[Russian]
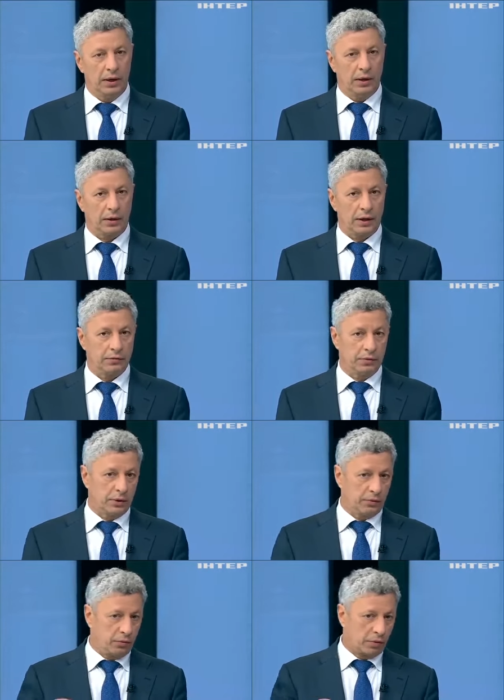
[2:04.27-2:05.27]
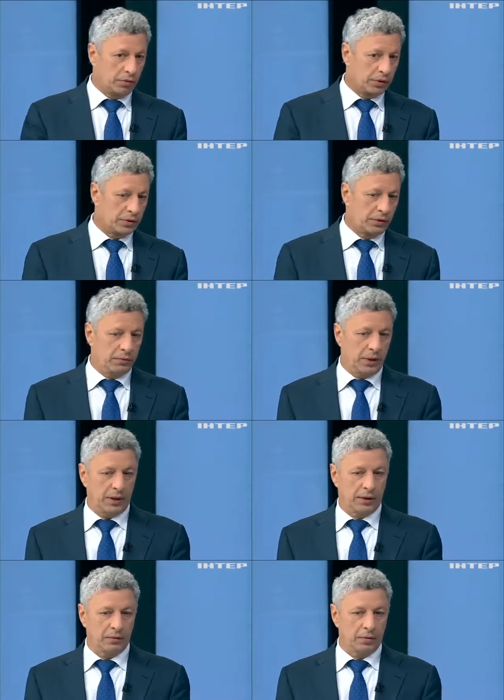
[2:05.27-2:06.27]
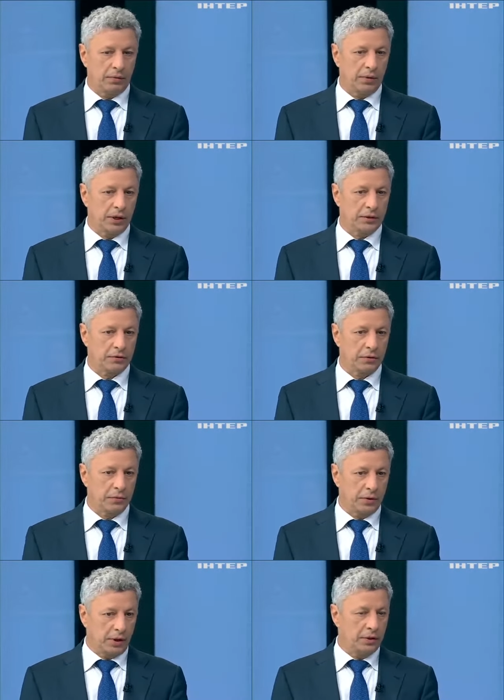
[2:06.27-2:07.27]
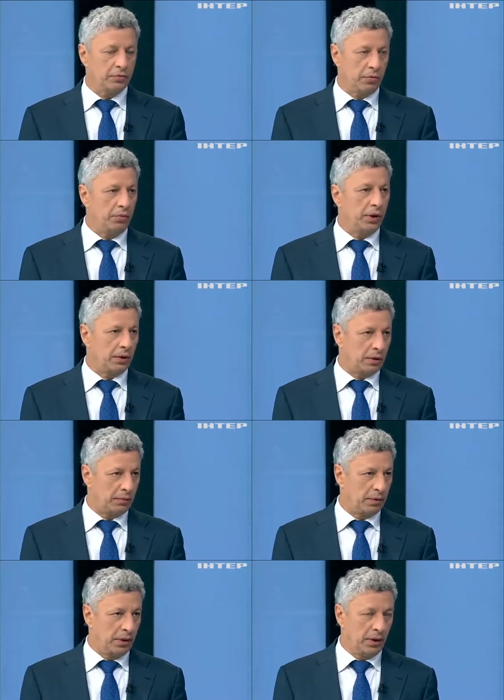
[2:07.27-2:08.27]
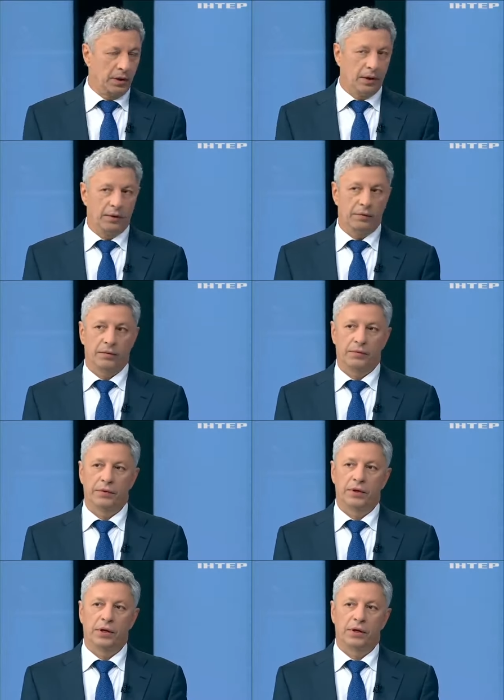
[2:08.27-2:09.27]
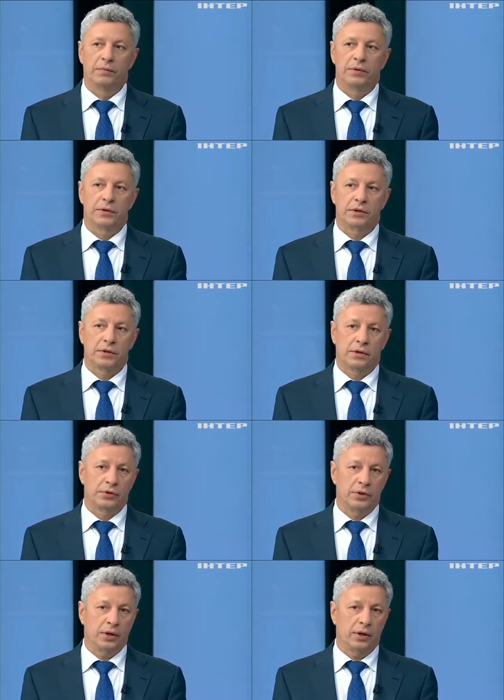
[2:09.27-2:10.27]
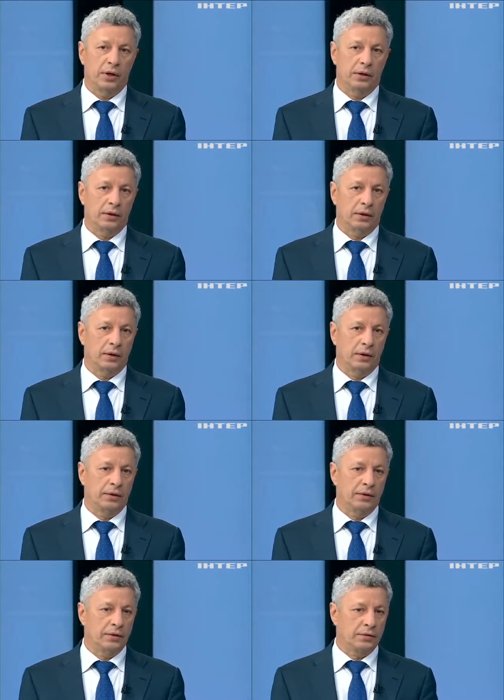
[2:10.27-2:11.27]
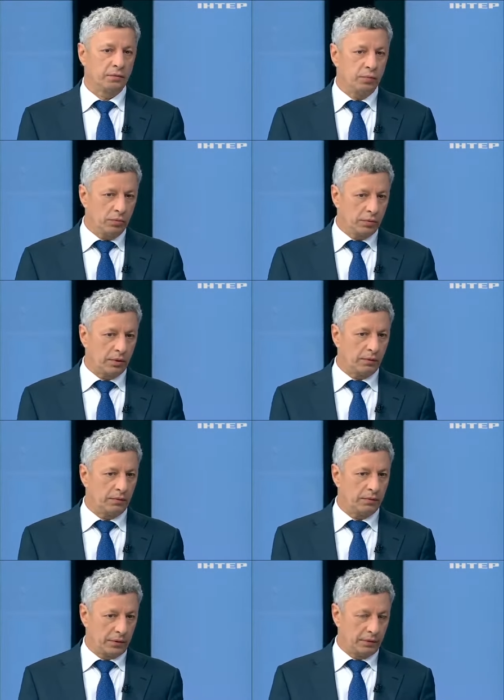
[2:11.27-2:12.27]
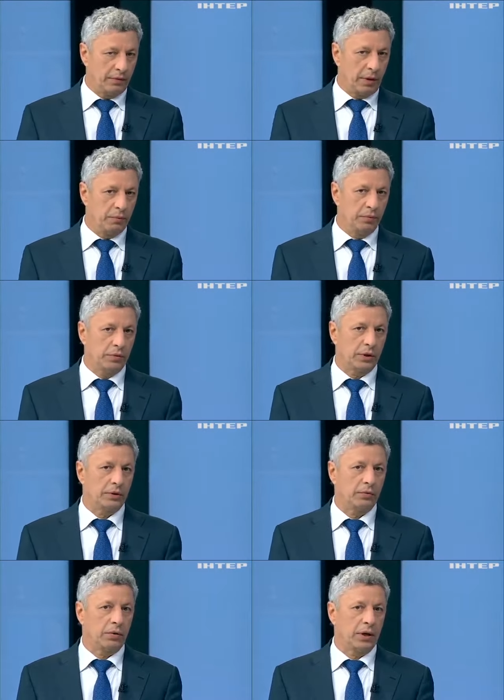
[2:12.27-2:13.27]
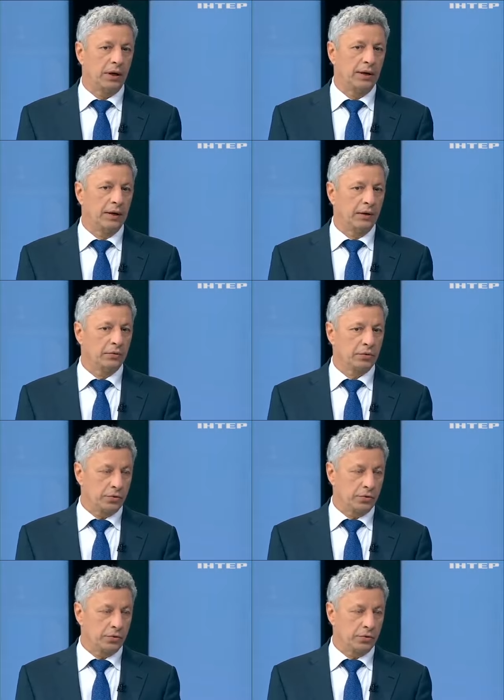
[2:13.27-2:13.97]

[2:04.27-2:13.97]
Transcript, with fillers: И как раз вот эта формула Штанмайера, которая является, собственно говоря, инструментом э, введения Минских соглашений, это один из пунктов, два пункта, которые тоже